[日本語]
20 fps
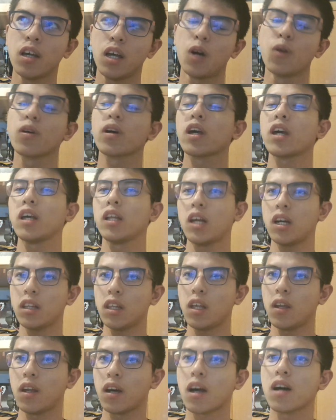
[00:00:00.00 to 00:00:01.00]
大きいなっ
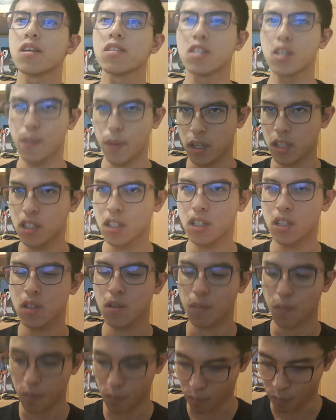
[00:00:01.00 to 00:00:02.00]
ていうのは感じま
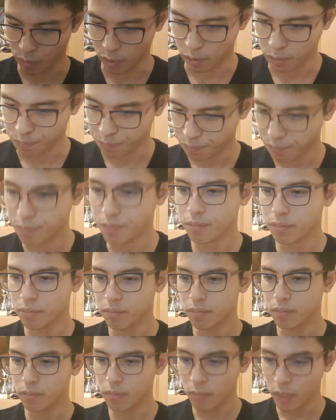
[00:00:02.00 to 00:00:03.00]
す。うん。
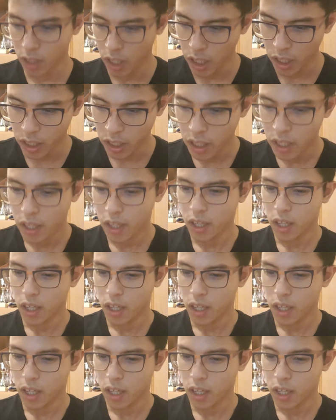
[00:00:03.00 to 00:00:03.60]
はい。